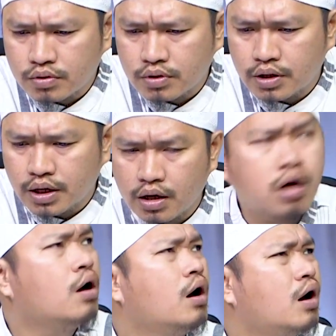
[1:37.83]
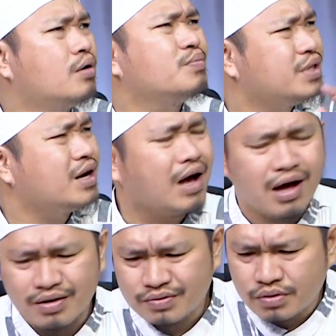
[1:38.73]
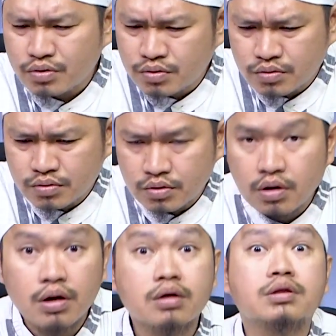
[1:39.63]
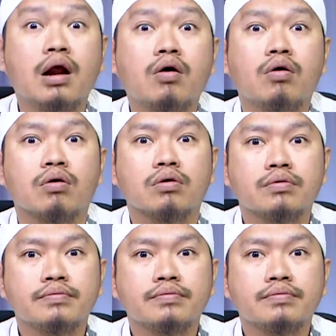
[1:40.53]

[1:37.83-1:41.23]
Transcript: Dek, ah, bentar kak. Drakor.